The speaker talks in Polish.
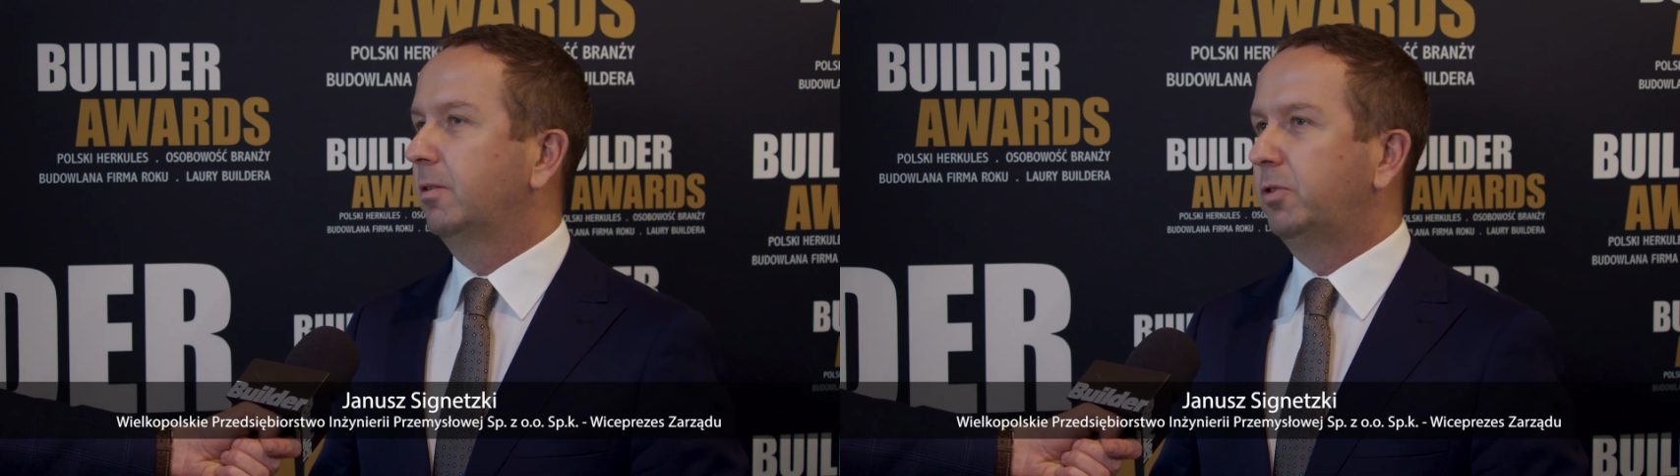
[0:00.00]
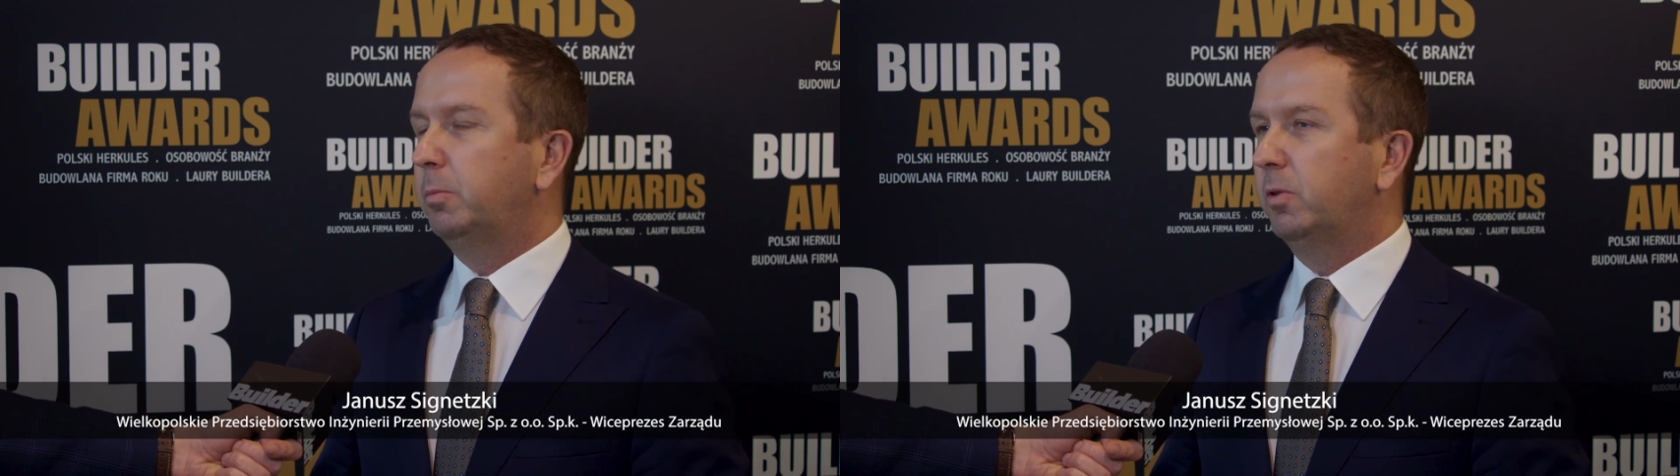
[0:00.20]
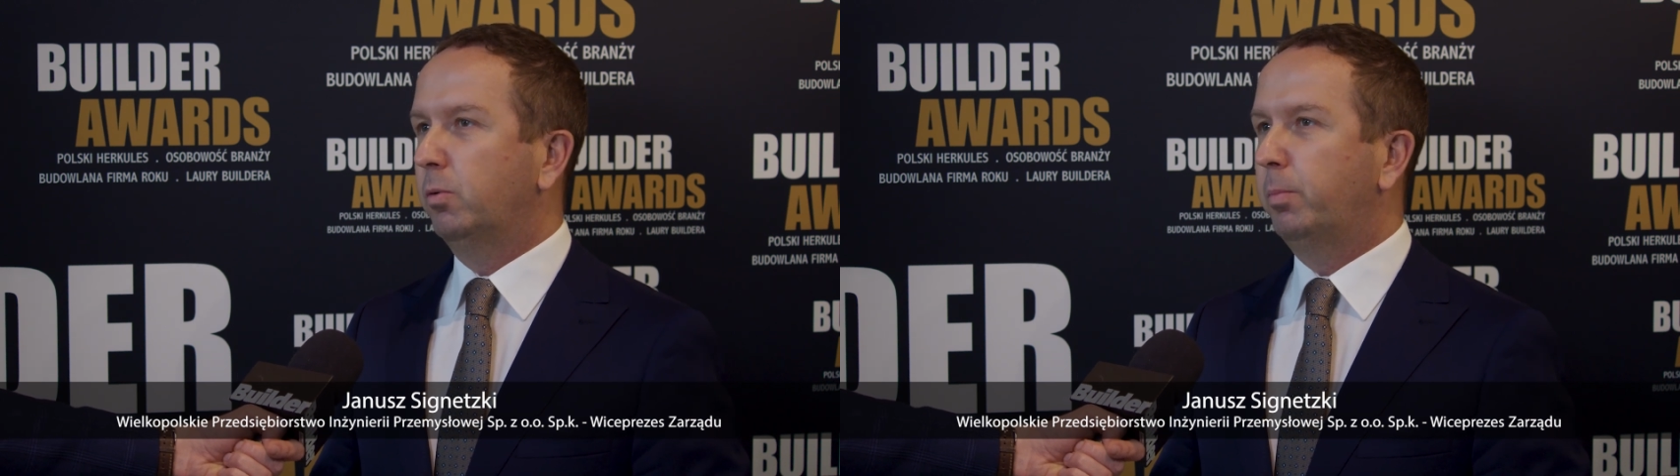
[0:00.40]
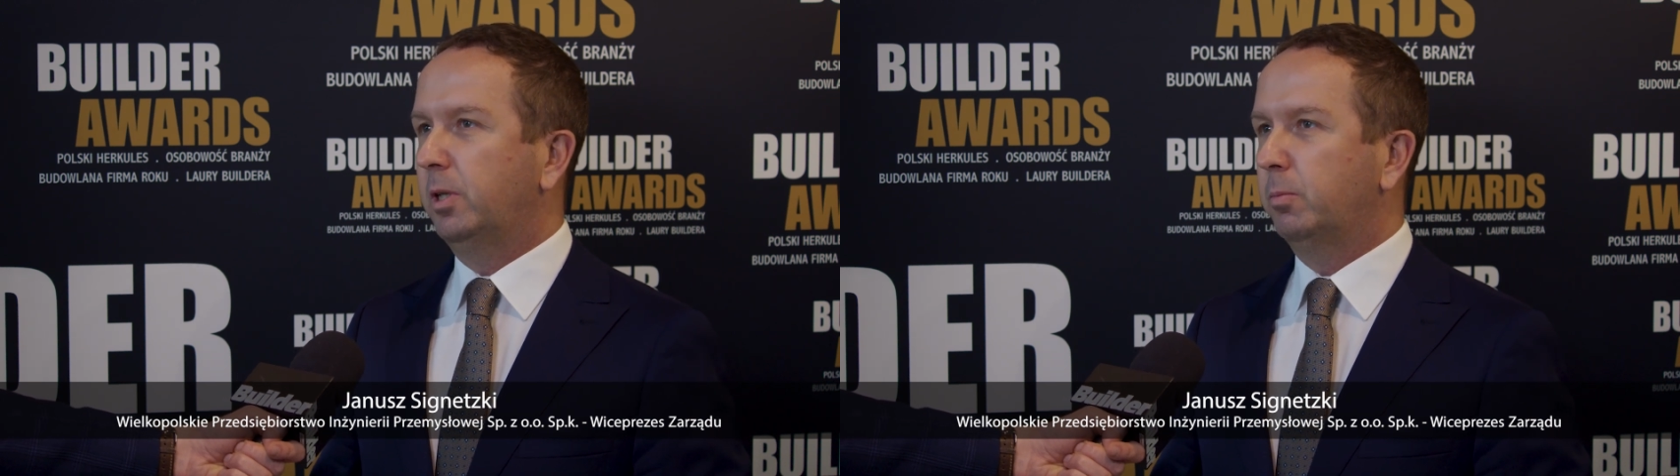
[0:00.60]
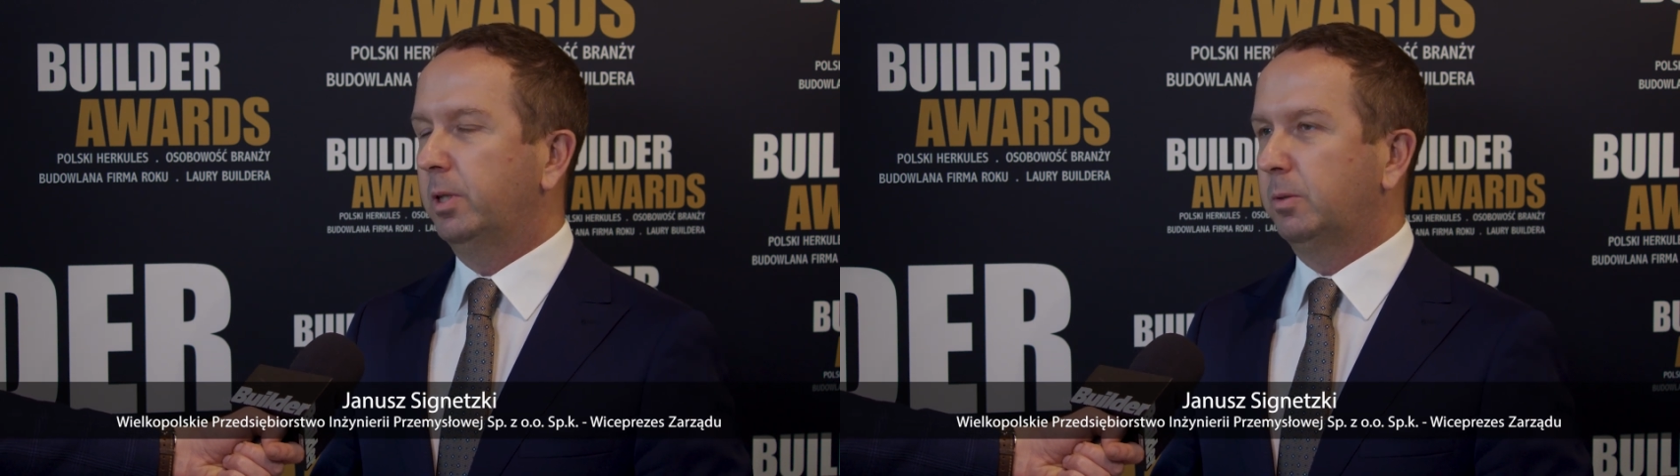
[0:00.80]
firmy
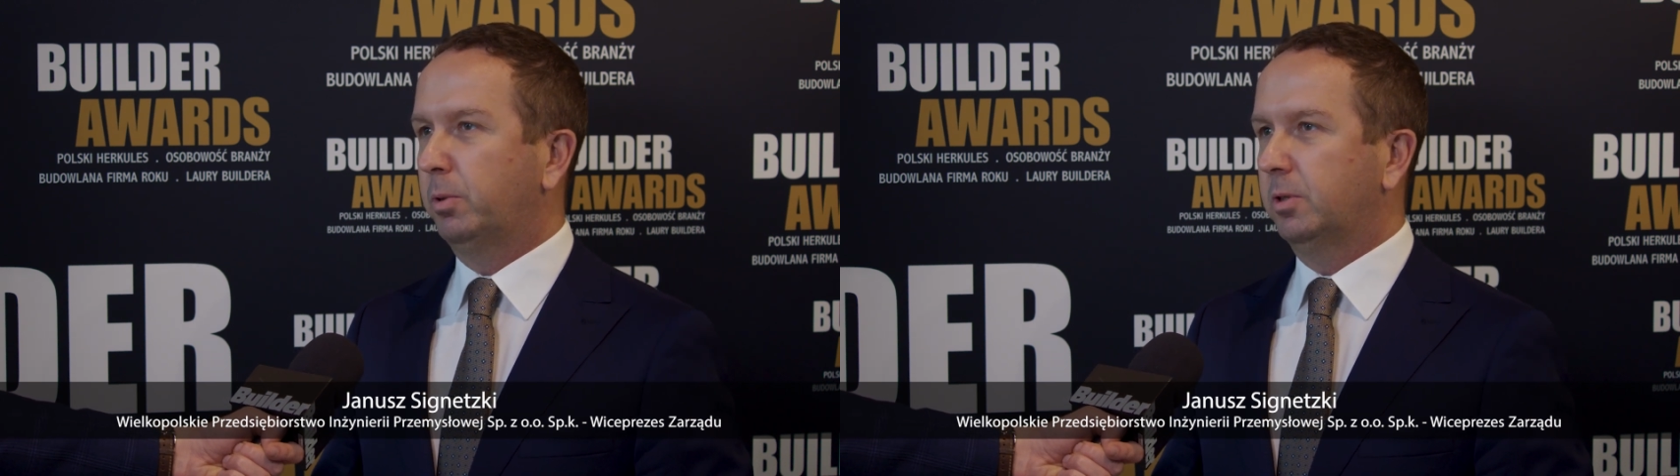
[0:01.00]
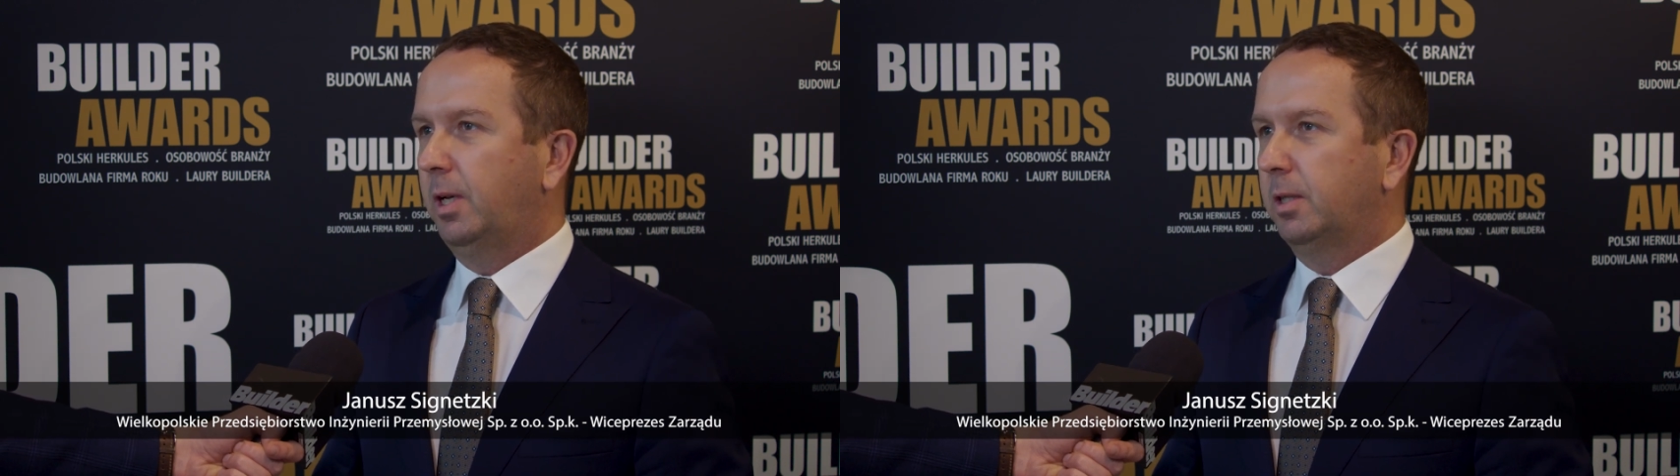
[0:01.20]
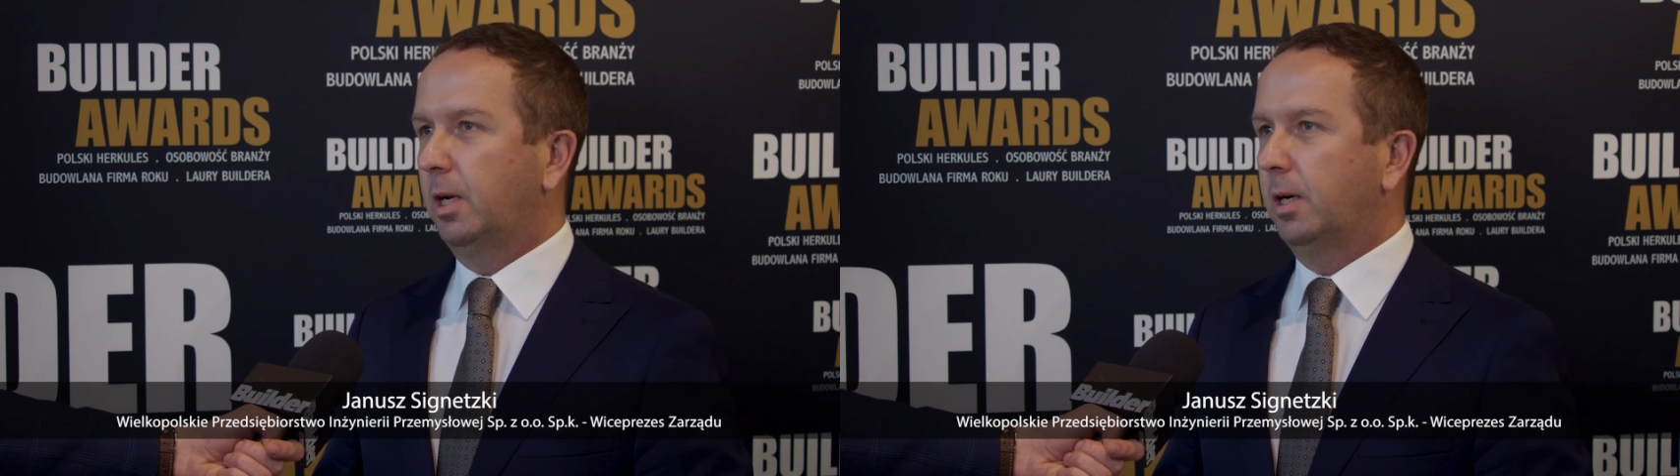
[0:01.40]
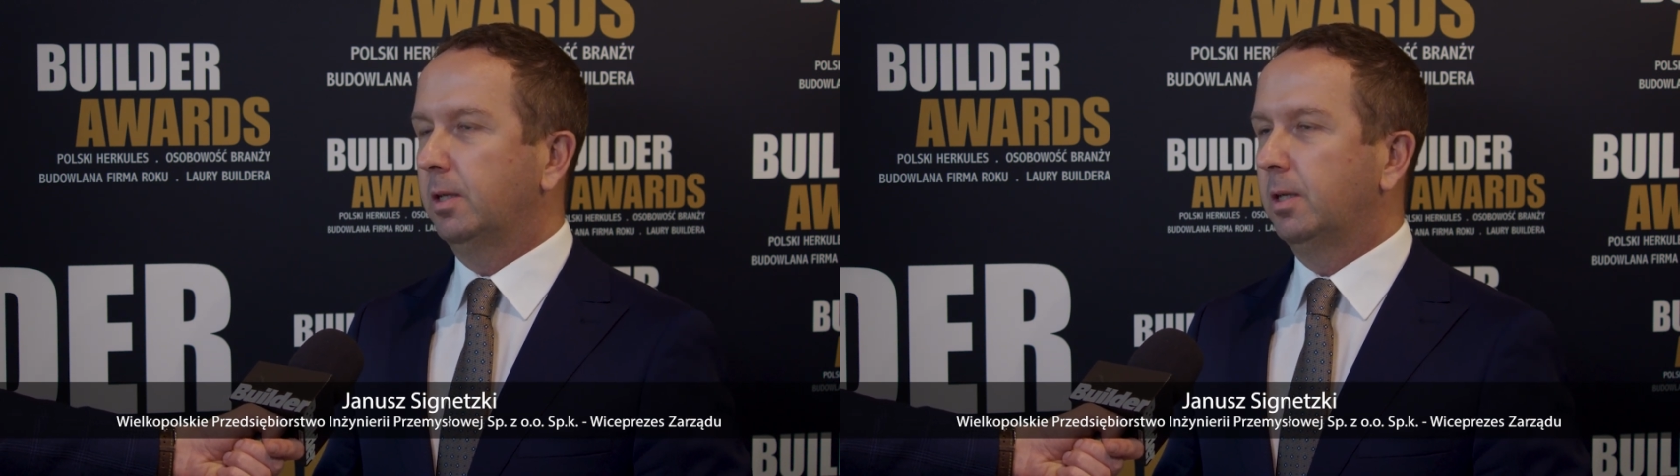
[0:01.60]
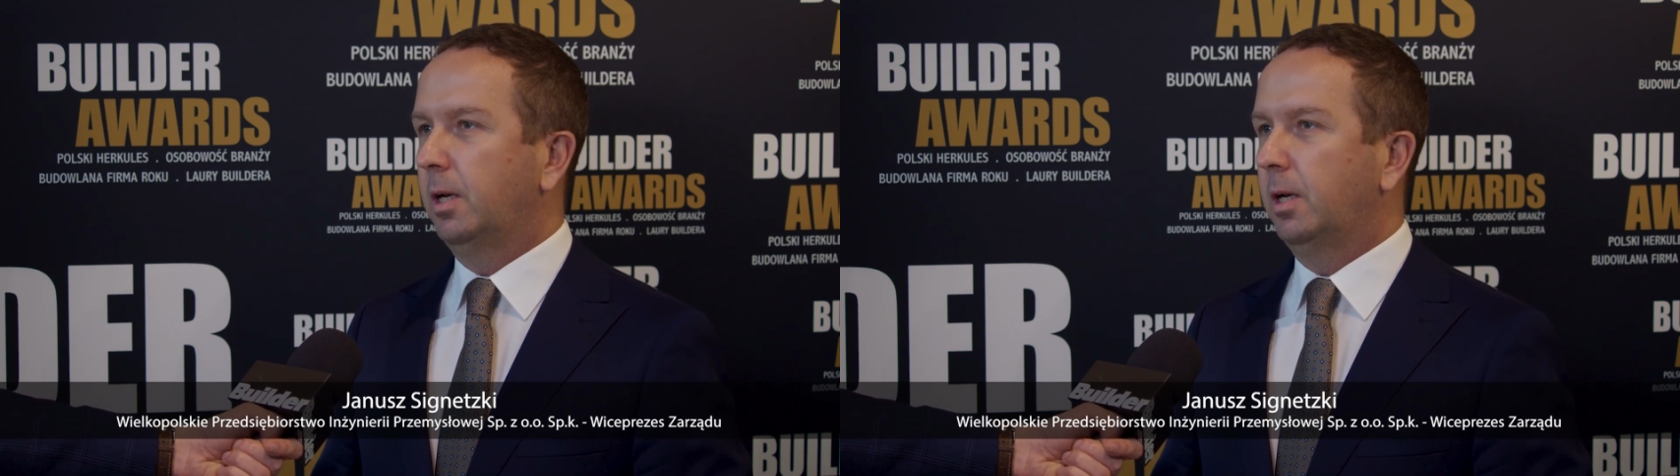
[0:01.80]
WPIP z Poznania.